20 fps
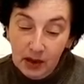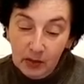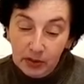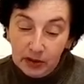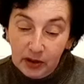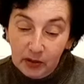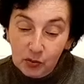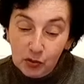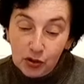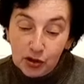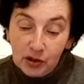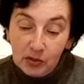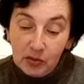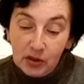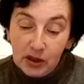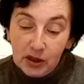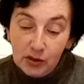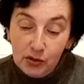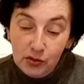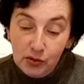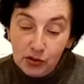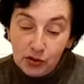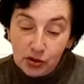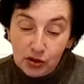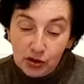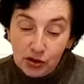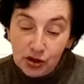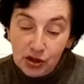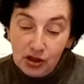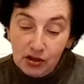потому что
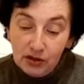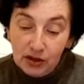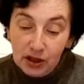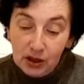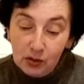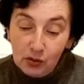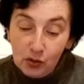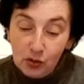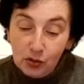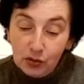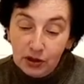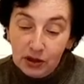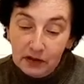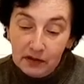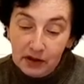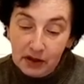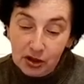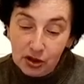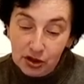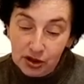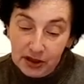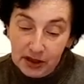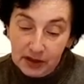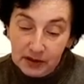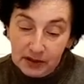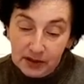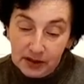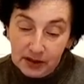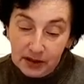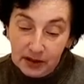молодежь – жалкие уроды и
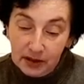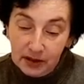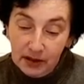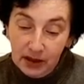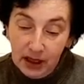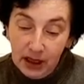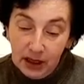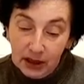вырожденцы.